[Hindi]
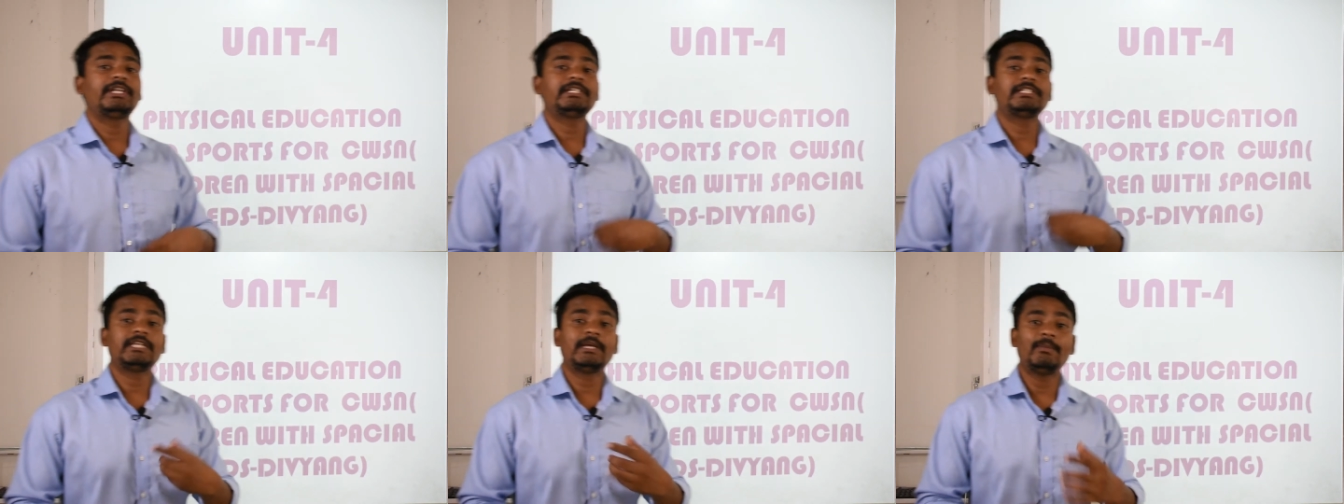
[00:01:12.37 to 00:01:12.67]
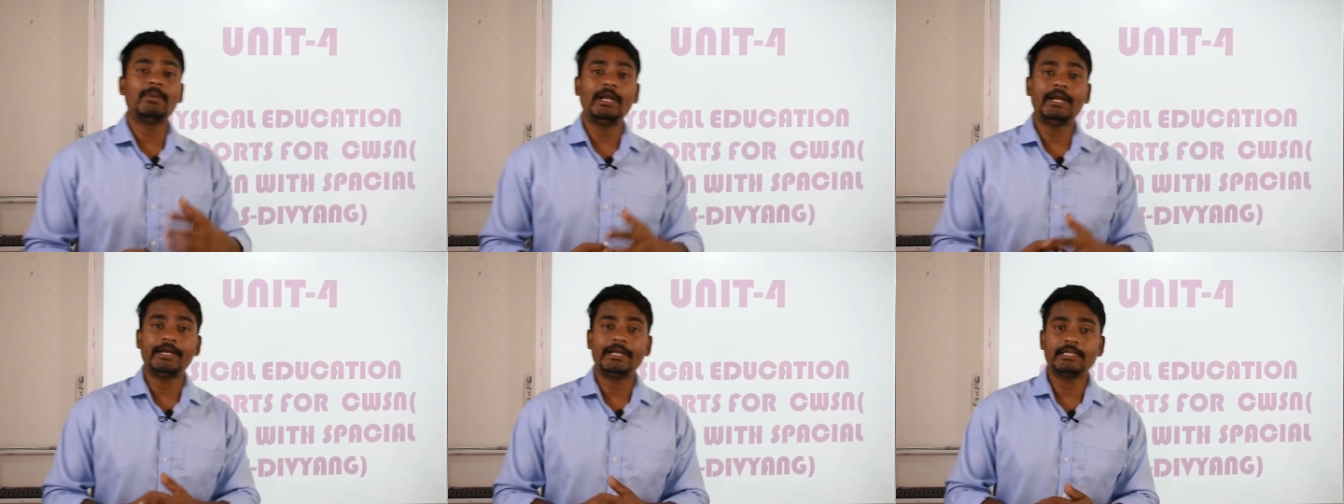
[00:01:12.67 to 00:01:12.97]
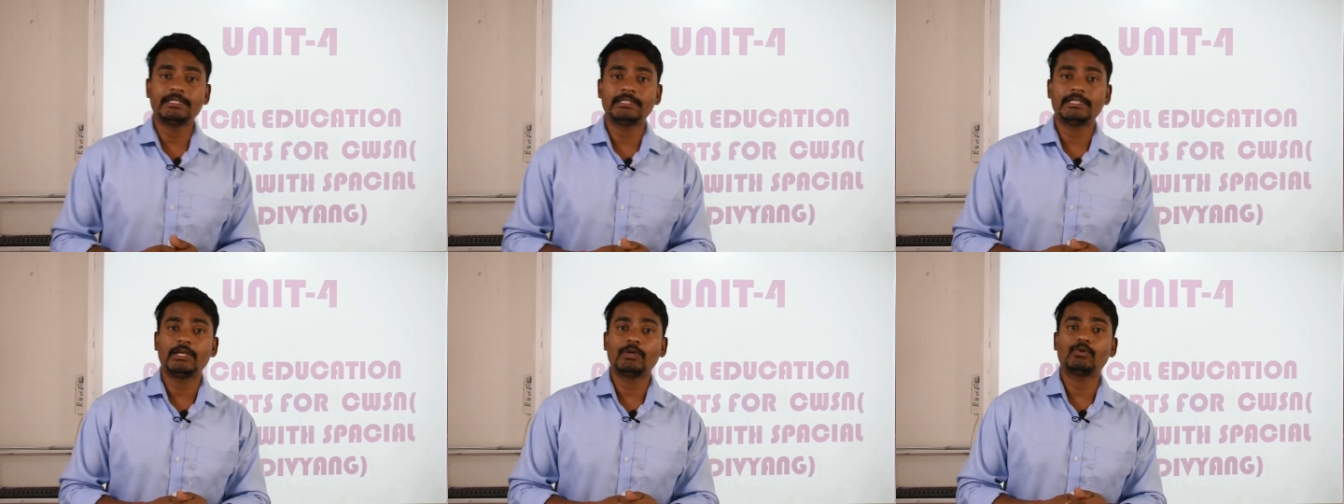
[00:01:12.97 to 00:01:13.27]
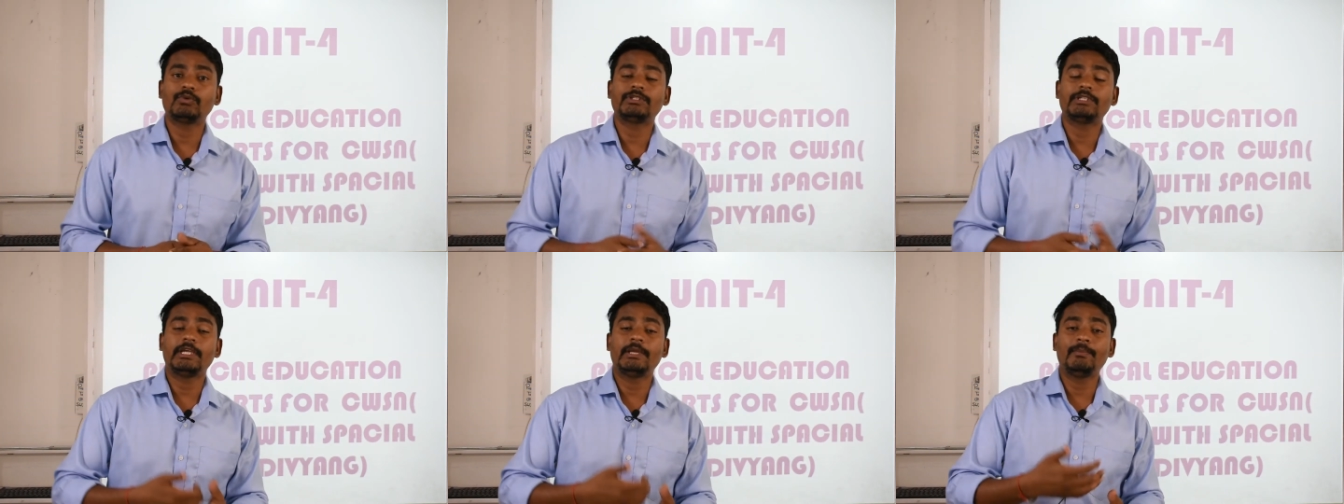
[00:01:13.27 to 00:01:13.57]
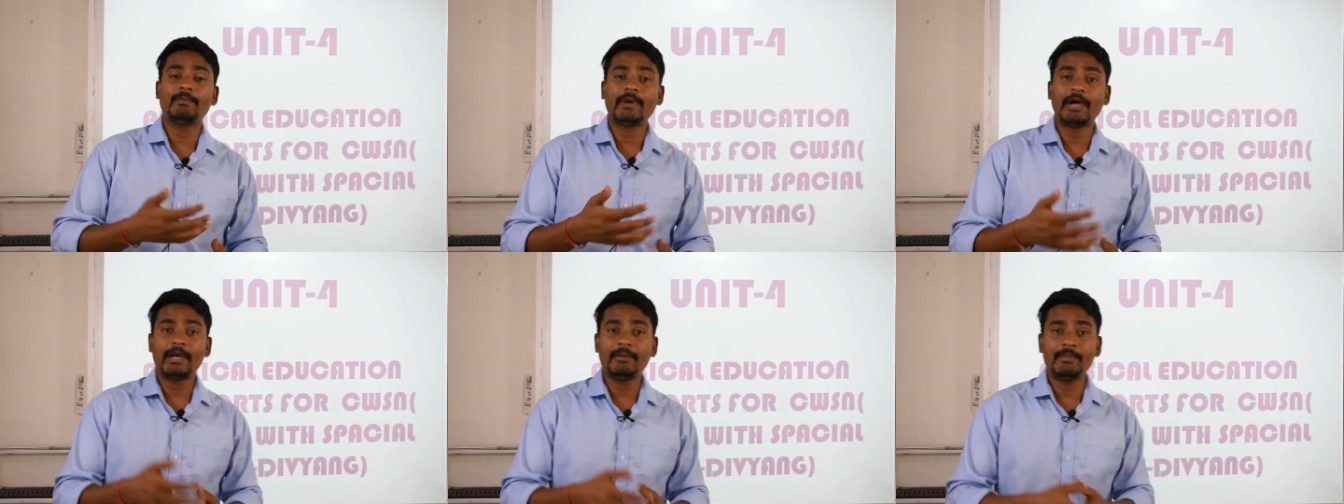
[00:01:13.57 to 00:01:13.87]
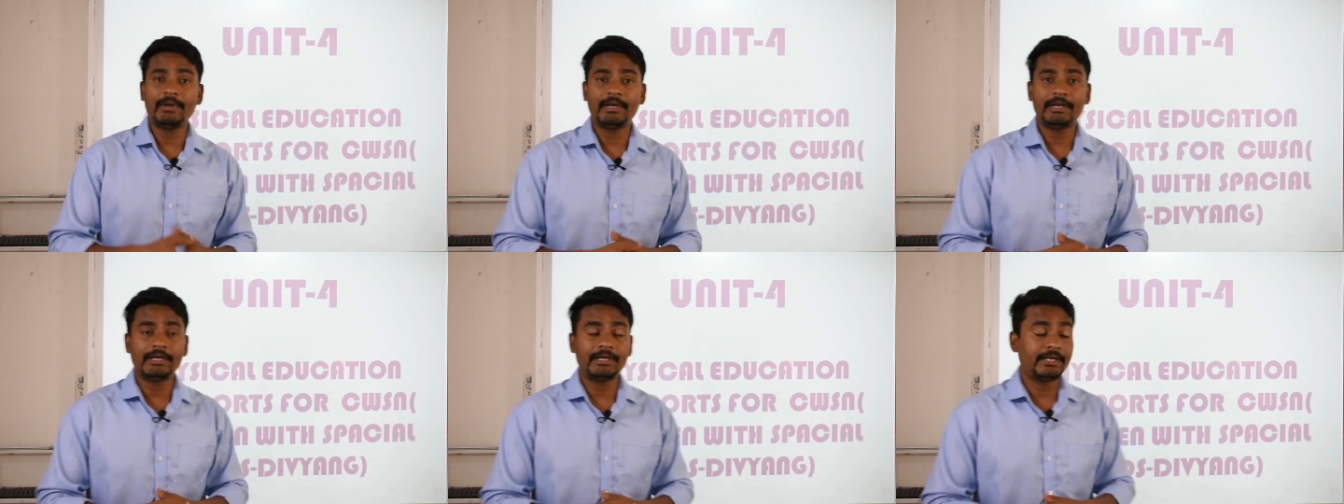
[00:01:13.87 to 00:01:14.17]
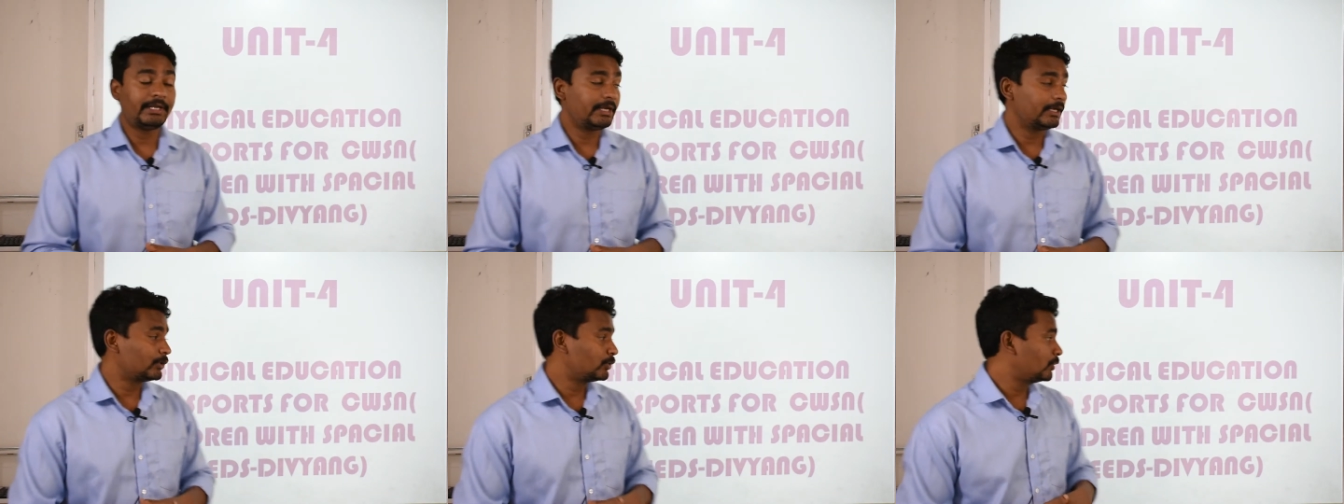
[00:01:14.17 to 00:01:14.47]
डिसेबिलिटीज है कुछ इंपायरमेंट है
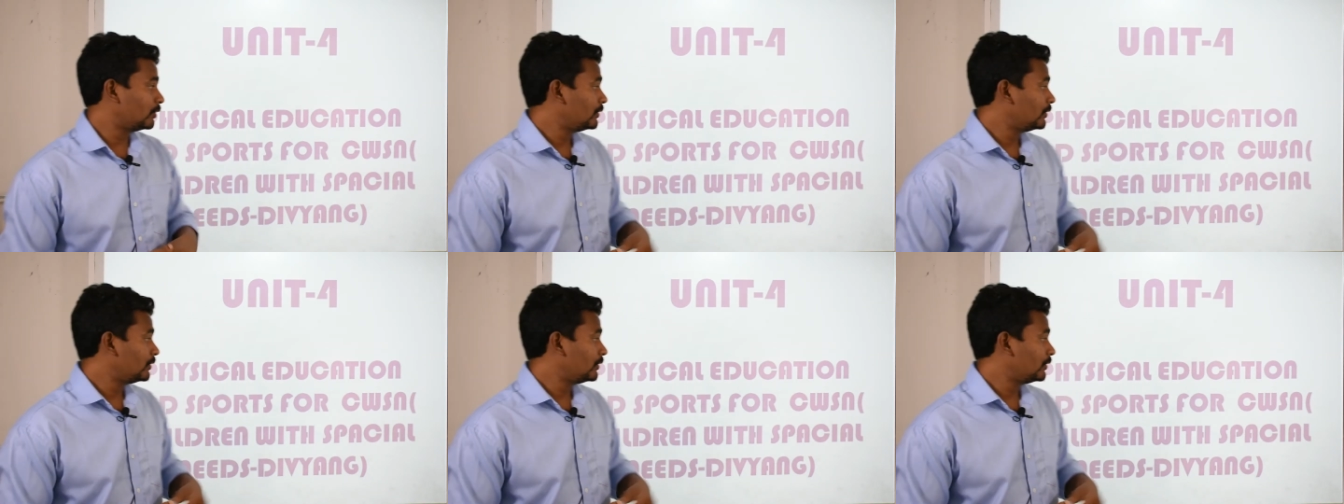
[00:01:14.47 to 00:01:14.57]
ठीक है